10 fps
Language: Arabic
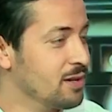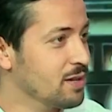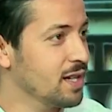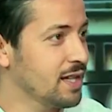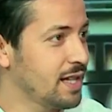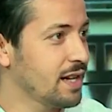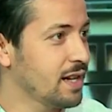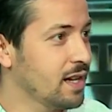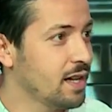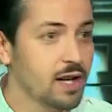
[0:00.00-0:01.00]
توصل دير
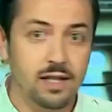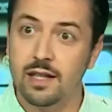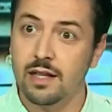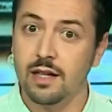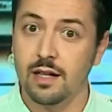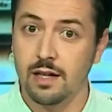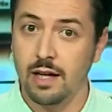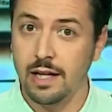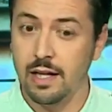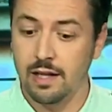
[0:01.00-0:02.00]

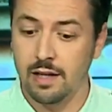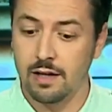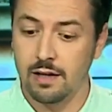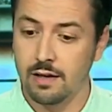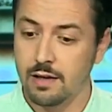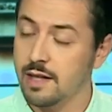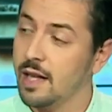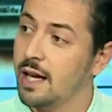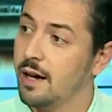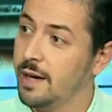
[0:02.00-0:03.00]
يعني
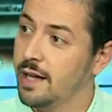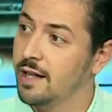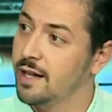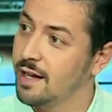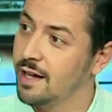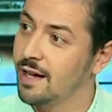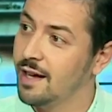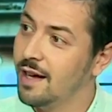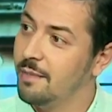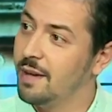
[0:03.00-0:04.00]
تستغل 40% آه،
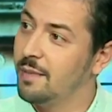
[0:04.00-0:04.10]
من,